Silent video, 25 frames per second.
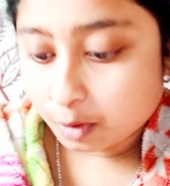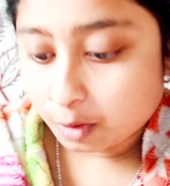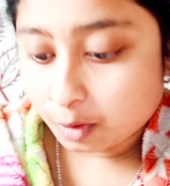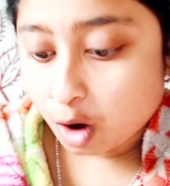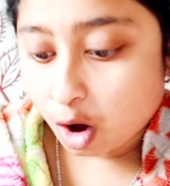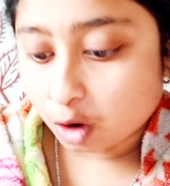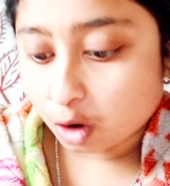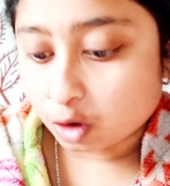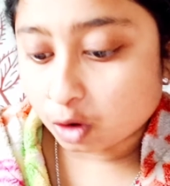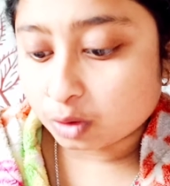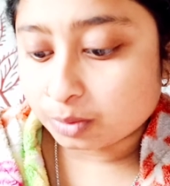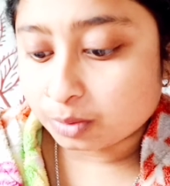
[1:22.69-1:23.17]

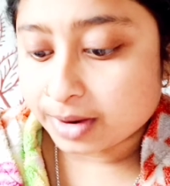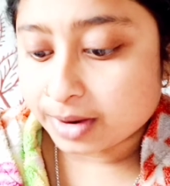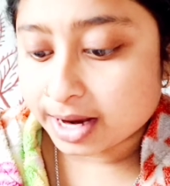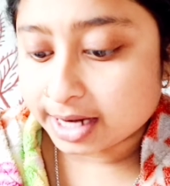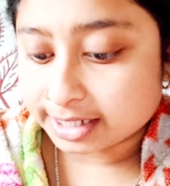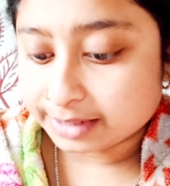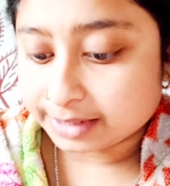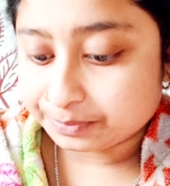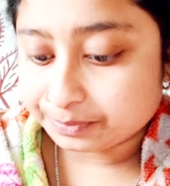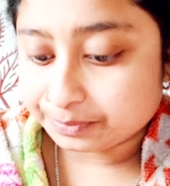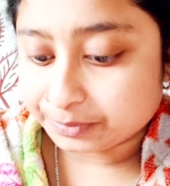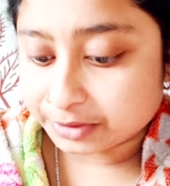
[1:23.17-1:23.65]

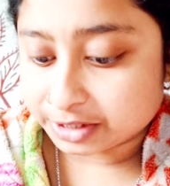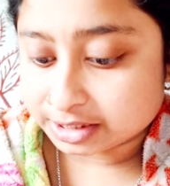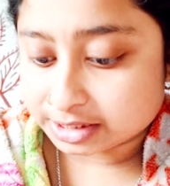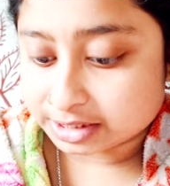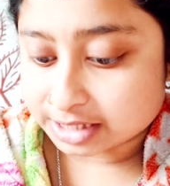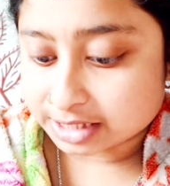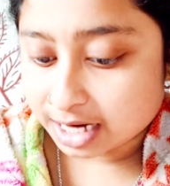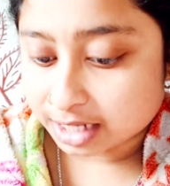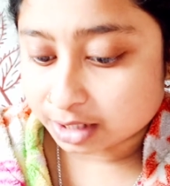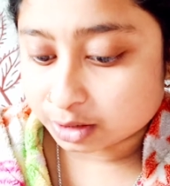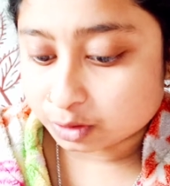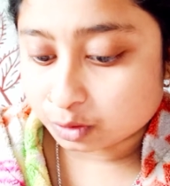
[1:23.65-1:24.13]
ভগবানই
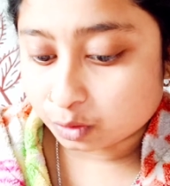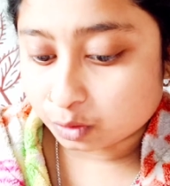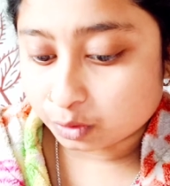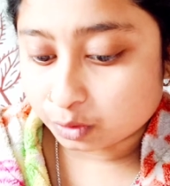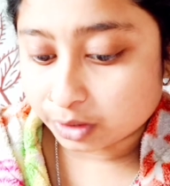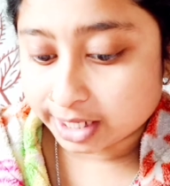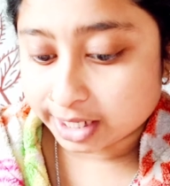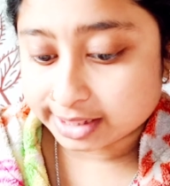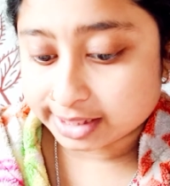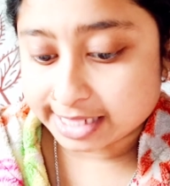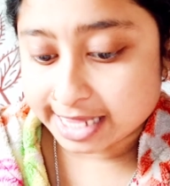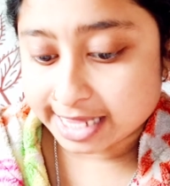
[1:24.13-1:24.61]
বিচার
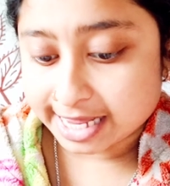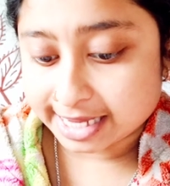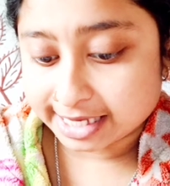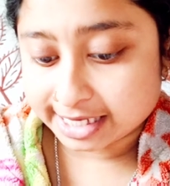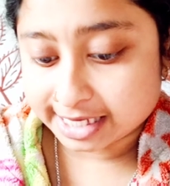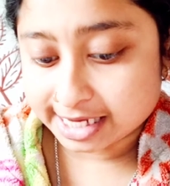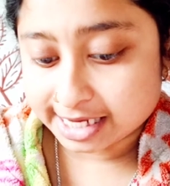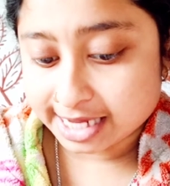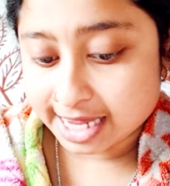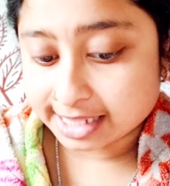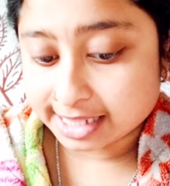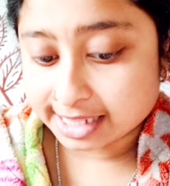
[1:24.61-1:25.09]
করে
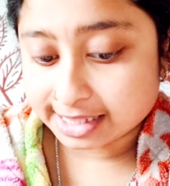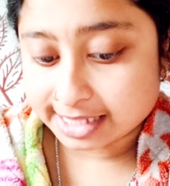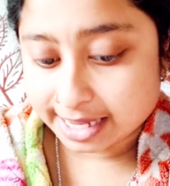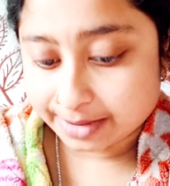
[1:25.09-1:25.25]
দেখিয়ে